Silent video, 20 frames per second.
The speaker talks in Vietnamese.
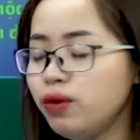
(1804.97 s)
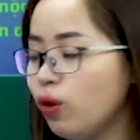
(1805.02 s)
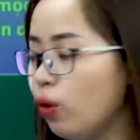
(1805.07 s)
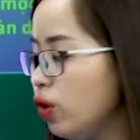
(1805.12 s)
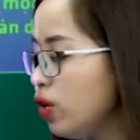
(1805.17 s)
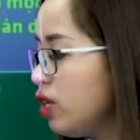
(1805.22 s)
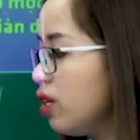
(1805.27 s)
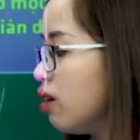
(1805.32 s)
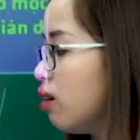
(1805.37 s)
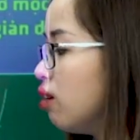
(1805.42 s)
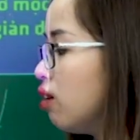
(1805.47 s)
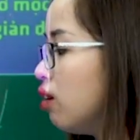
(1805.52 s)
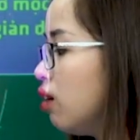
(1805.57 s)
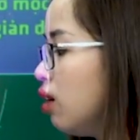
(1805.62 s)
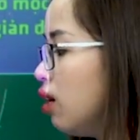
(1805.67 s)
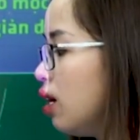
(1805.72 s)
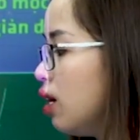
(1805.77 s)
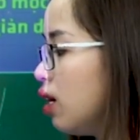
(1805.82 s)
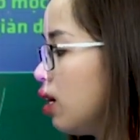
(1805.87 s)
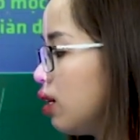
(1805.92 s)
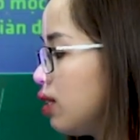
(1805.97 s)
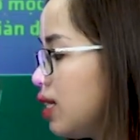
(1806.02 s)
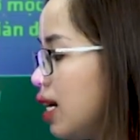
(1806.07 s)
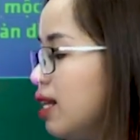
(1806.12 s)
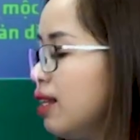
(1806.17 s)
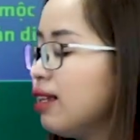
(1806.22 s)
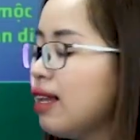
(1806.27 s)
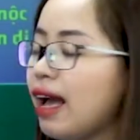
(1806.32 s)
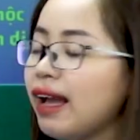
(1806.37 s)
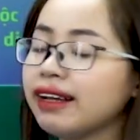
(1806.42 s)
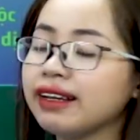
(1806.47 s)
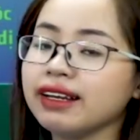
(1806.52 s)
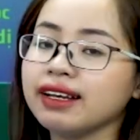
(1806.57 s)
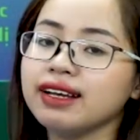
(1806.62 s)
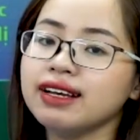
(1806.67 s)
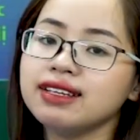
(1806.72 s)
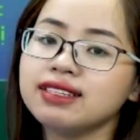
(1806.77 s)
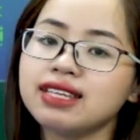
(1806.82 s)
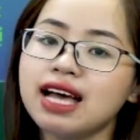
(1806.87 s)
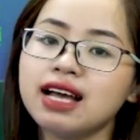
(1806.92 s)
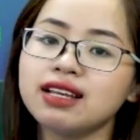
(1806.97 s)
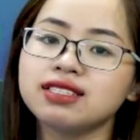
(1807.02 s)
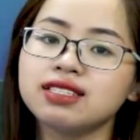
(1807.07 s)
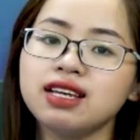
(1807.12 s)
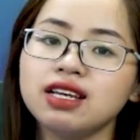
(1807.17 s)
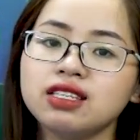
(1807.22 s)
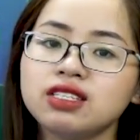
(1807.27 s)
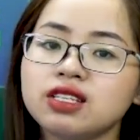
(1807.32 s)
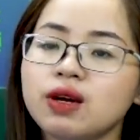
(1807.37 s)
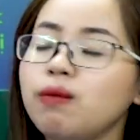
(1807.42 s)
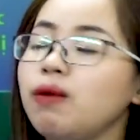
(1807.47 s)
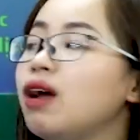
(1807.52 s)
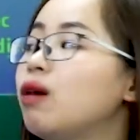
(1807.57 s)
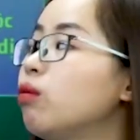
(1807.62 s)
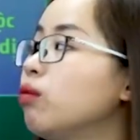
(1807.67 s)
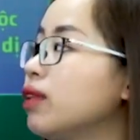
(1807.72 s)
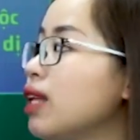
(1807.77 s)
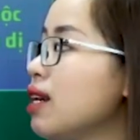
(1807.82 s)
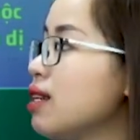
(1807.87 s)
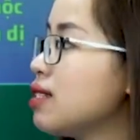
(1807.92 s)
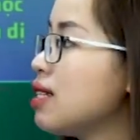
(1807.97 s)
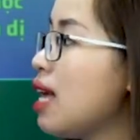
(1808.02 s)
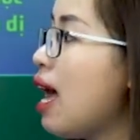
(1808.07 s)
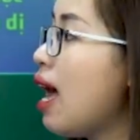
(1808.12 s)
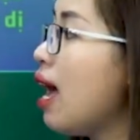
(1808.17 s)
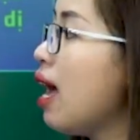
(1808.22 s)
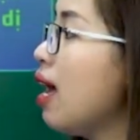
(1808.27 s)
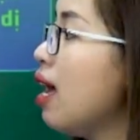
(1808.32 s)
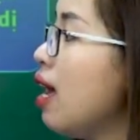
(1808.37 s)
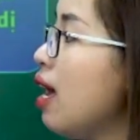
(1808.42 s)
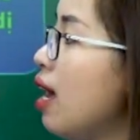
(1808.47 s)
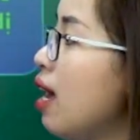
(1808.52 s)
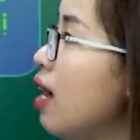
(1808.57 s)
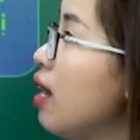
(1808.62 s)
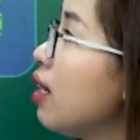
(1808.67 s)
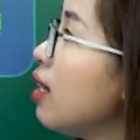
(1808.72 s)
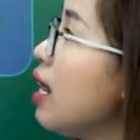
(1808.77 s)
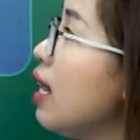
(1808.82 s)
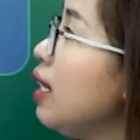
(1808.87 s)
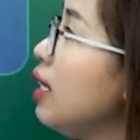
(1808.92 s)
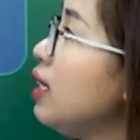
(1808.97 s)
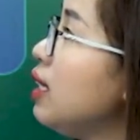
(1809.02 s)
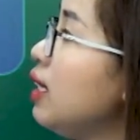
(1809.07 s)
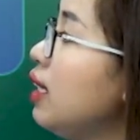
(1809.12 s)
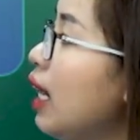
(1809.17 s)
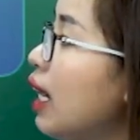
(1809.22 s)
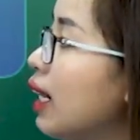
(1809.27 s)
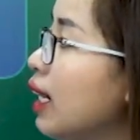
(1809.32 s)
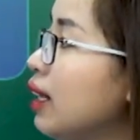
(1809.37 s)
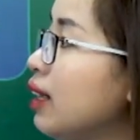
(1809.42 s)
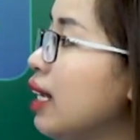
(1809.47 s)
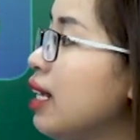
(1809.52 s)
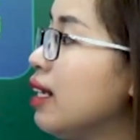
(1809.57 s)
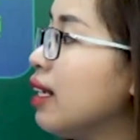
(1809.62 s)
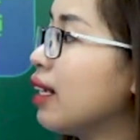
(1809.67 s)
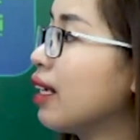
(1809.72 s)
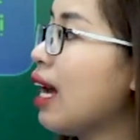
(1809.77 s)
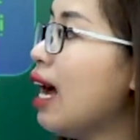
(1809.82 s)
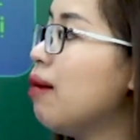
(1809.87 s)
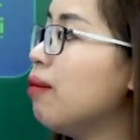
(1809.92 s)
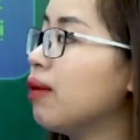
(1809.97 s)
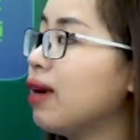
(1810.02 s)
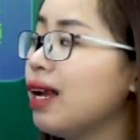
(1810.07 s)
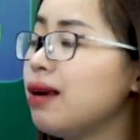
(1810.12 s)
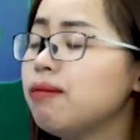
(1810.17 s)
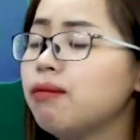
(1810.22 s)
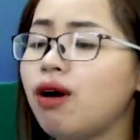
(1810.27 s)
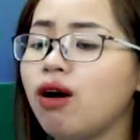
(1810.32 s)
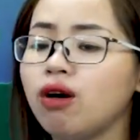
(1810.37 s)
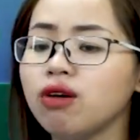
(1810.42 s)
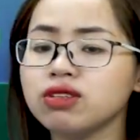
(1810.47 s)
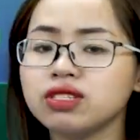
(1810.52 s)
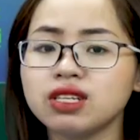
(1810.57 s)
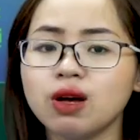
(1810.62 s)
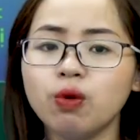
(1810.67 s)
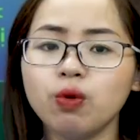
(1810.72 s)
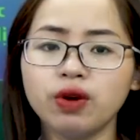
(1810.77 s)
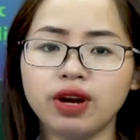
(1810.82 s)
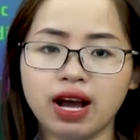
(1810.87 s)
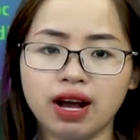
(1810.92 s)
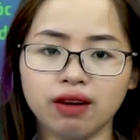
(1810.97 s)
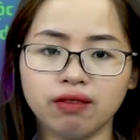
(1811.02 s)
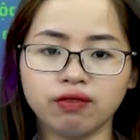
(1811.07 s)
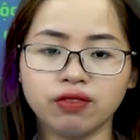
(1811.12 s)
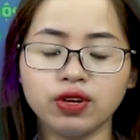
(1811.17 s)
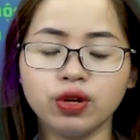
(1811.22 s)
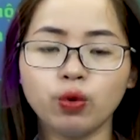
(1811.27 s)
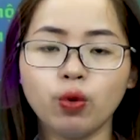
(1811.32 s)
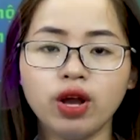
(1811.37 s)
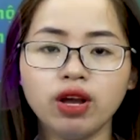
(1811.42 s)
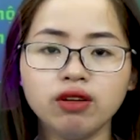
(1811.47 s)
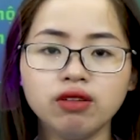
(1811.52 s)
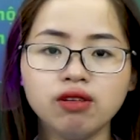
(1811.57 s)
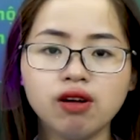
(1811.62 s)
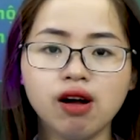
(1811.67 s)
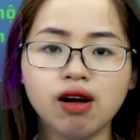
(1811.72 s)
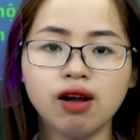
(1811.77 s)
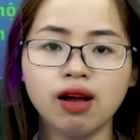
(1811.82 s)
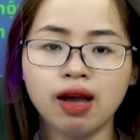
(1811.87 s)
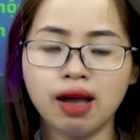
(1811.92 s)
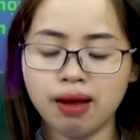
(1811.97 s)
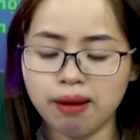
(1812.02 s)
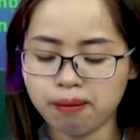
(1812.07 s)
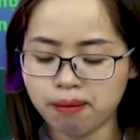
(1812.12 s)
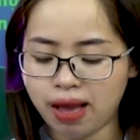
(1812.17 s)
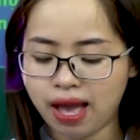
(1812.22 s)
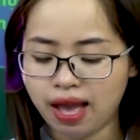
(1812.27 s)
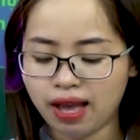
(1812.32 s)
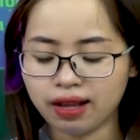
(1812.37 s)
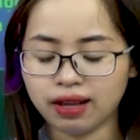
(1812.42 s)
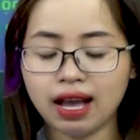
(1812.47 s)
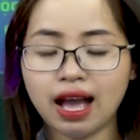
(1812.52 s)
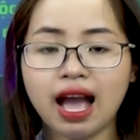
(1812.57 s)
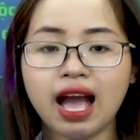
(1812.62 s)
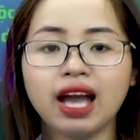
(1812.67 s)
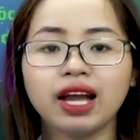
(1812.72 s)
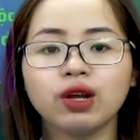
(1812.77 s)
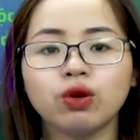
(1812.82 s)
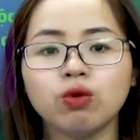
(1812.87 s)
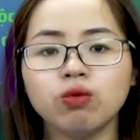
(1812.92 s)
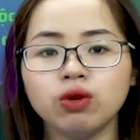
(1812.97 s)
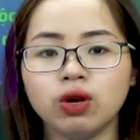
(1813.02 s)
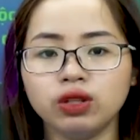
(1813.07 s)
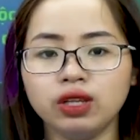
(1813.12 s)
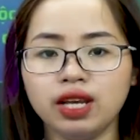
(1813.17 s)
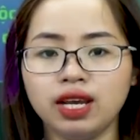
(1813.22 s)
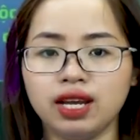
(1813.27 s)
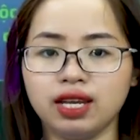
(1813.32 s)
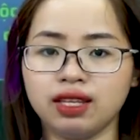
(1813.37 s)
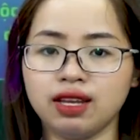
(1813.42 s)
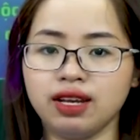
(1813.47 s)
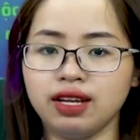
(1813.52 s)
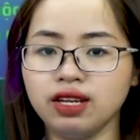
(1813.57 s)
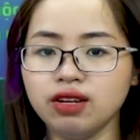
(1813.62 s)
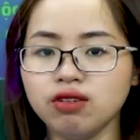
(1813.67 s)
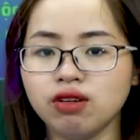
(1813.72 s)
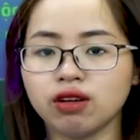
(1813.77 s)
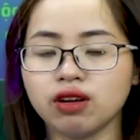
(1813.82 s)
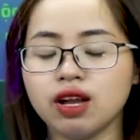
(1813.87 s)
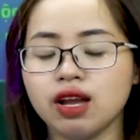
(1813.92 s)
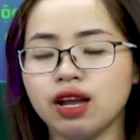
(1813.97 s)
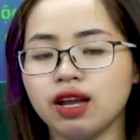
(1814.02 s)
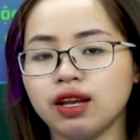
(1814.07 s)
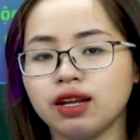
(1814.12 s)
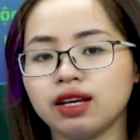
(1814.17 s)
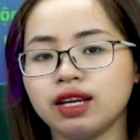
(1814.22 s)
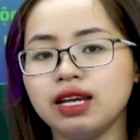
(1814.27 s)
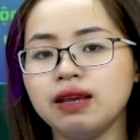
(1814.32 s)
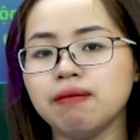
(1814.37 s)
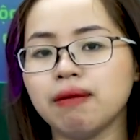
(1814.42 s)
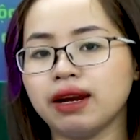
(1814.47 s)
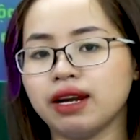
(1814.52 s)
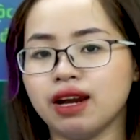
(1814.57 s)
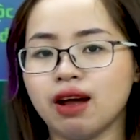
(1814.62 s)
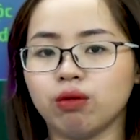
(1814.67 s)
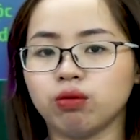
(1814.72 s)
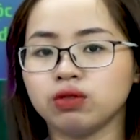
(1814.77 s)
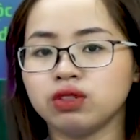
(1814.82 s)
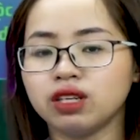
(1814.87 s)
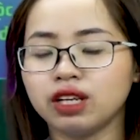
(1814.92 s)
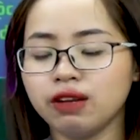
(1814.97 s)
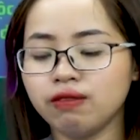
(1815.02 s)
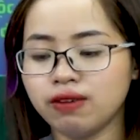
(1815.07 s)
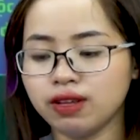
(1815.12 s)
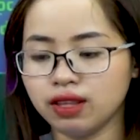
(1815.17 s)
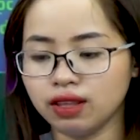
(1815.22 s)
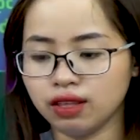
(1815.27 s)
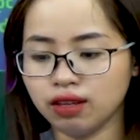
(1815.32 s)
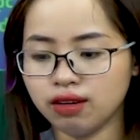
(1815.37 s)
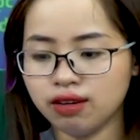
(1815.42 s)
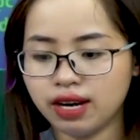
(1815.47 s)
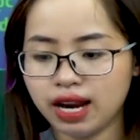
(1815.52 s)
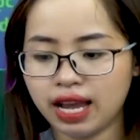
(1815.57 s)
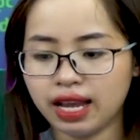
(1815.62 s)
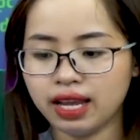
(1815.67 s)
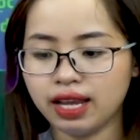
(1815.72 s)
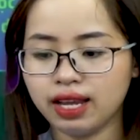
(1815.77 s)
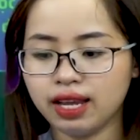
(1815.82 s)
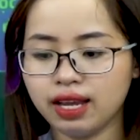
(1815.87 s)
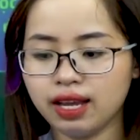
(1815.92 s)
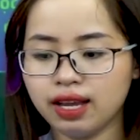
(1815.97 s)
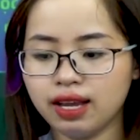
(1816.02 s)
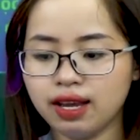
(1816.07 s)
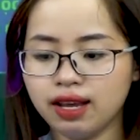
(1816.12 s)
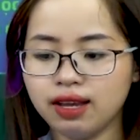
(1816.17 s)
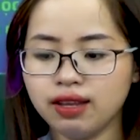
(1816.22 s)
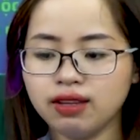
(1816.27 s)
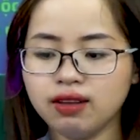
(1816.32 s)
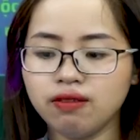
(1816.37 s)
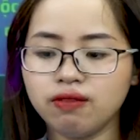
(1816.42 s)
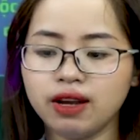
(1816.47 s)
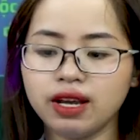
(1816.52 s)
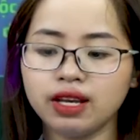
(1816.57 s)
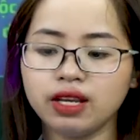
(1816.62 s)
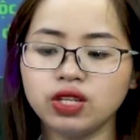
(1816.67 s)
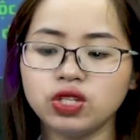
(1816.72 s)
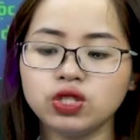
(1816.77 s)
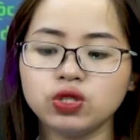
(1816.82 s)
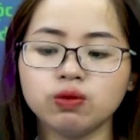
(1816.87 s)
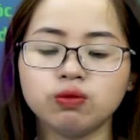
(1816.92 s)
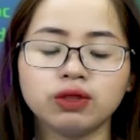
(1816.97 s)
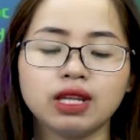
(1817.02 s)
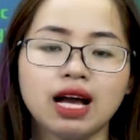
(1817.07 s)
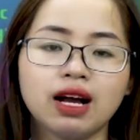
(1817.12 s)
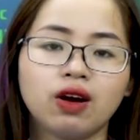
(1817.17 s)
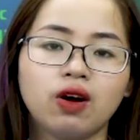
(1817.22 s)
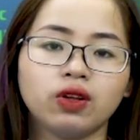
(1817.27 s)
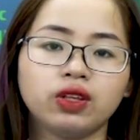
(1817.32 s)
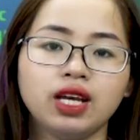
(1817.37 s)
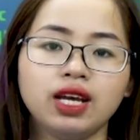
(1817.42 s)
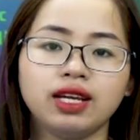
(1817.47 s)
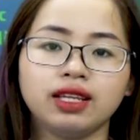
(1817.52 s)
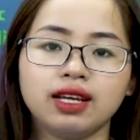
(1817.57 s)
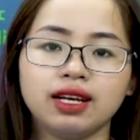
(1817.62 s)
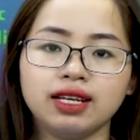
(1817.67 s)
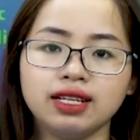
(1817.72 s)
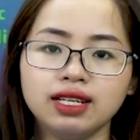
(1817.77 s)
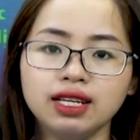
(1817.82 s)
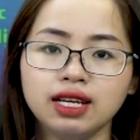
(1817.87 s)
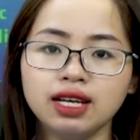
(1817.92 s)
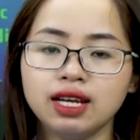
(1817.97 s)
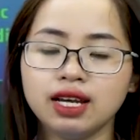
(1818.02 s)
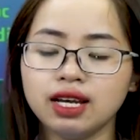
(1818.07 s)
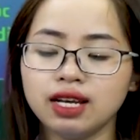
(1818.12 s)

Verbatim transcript: nỗi nhớ chân thành, da diết trong lòng tác giả. Đây chính là cái tình cảm gắn bó sâu nặng với quê hương mà ai cũng có thể thấy được khi mà đọc những cái vần thơ này. Như vậy chúng ta có thể thấy